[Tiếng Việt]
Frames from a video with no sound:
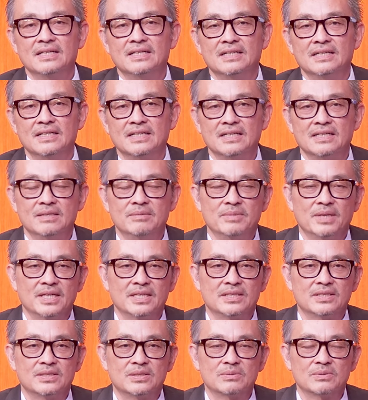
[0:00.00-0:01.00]
Uh, hôm
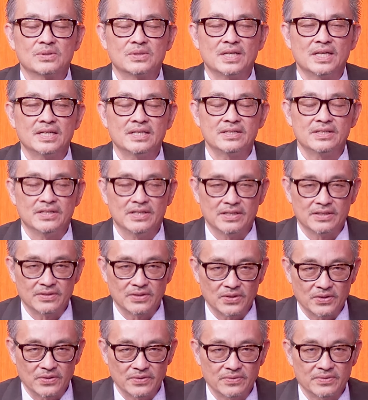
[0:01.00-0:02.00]
nay thì chúng tôi đã hết giờ
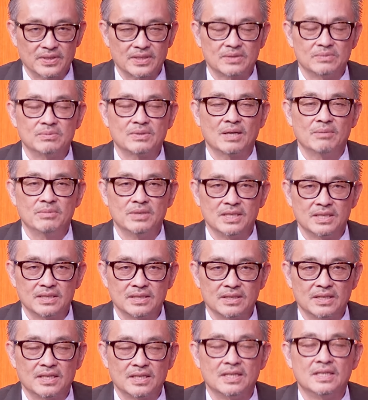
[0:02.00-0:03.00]
rồi và cũng cảm
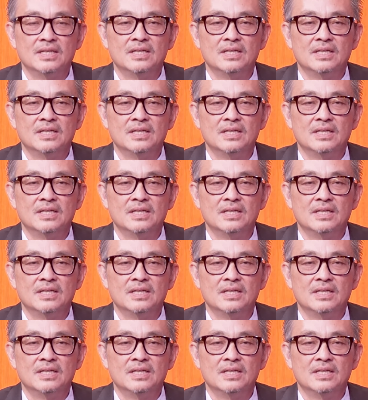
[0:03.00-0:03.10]
ơn uh,